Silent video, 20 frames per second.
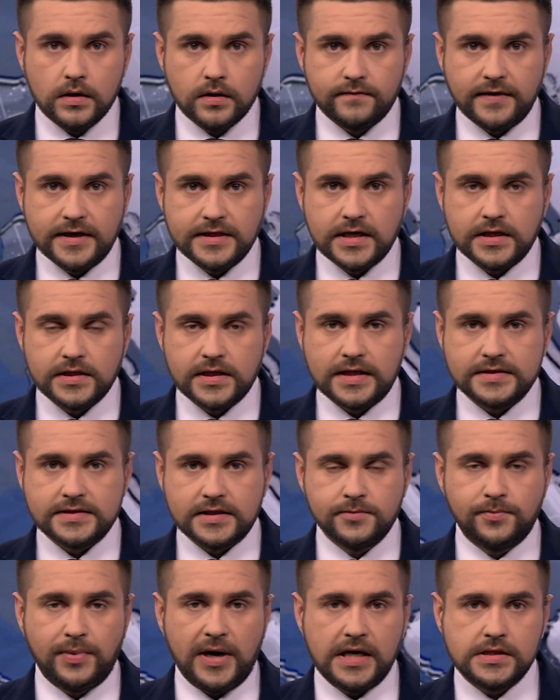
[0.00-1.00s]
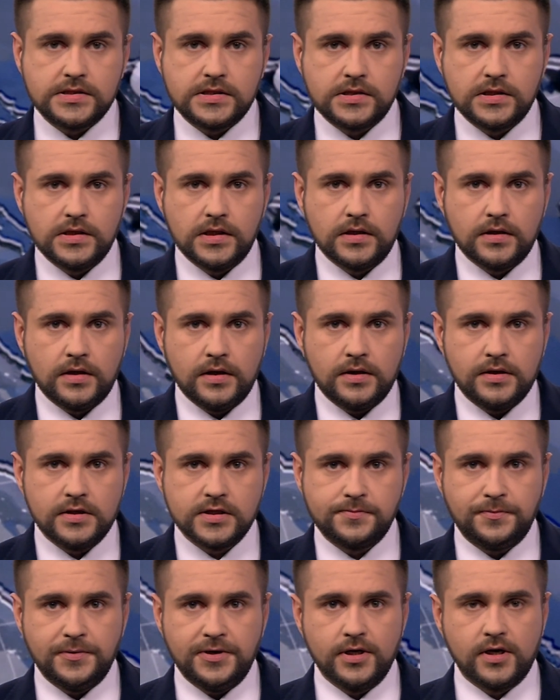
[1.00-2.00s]
Война на Донбассе
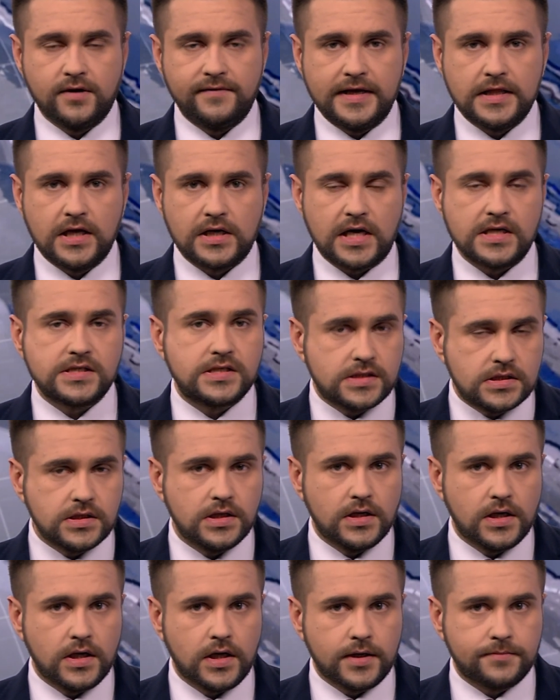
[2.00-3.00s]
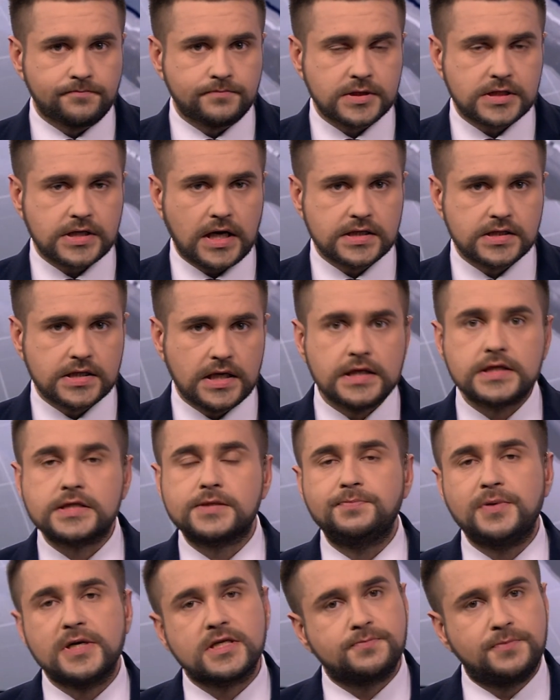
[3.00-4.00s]
инспирирована Россией, сказал
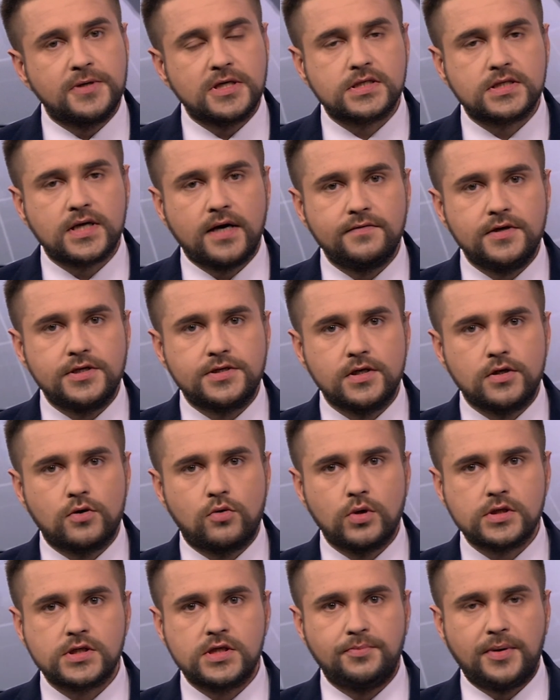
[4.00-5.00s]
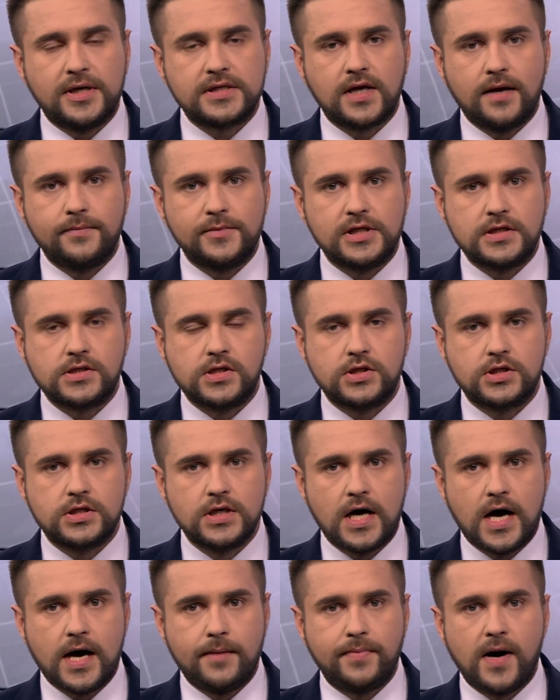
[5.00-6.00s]
спецпредставитель Госдепартамента
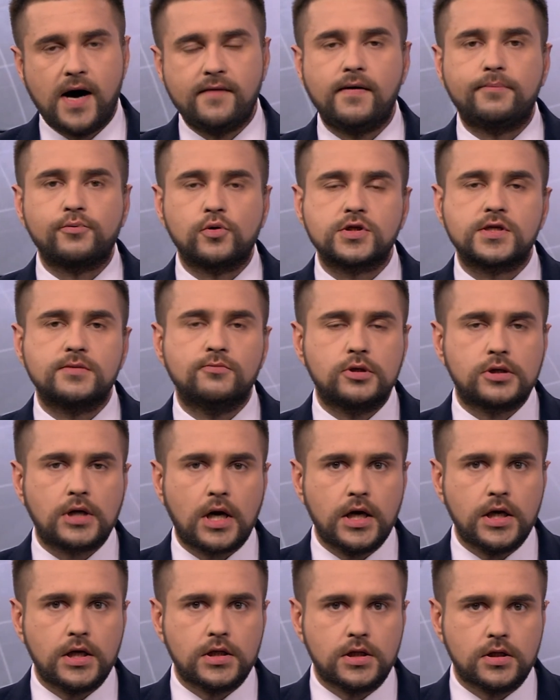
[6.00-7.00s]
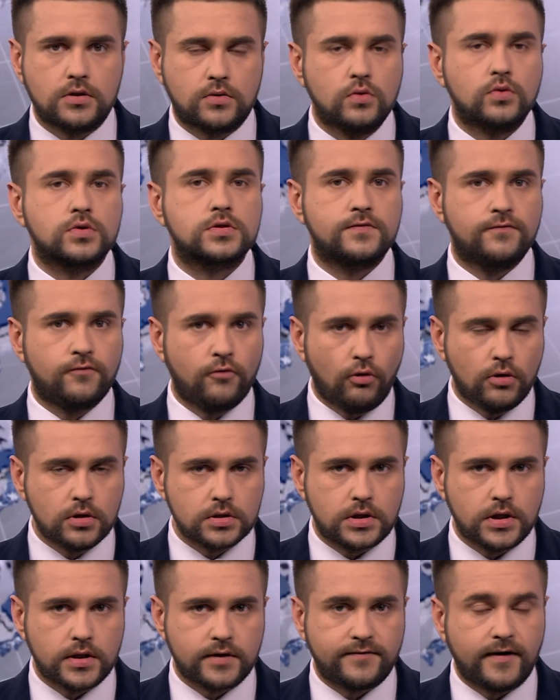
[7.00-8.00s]
США по вопросам Украины Курт
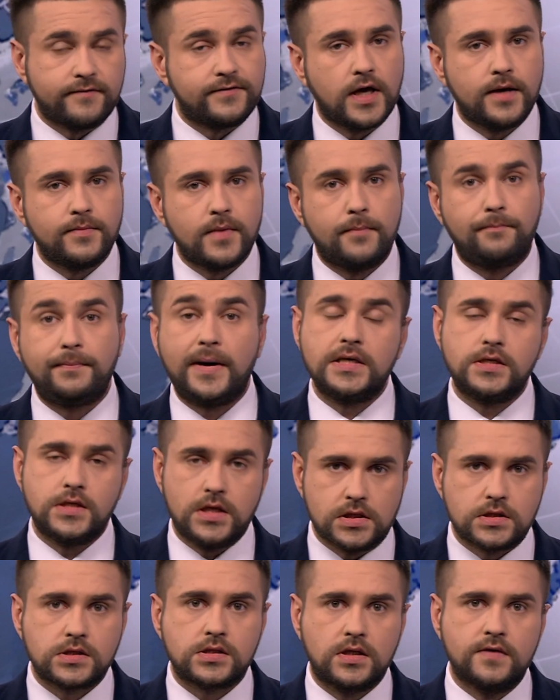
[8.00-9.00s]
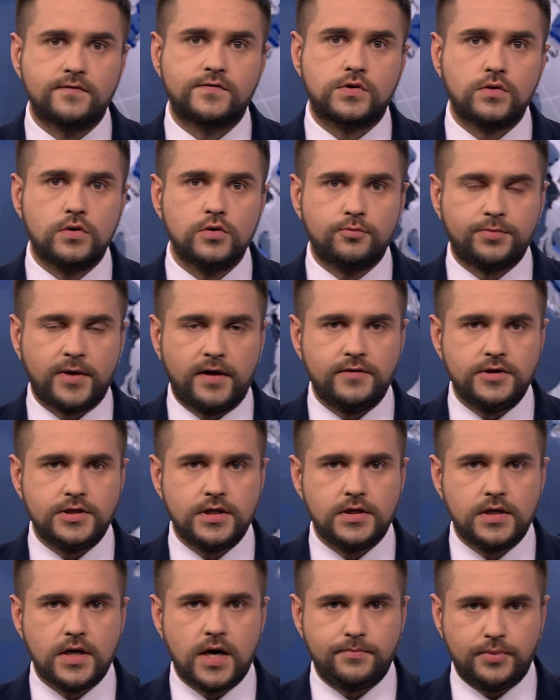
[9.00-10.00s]
Волкер во время поездки в зону проведения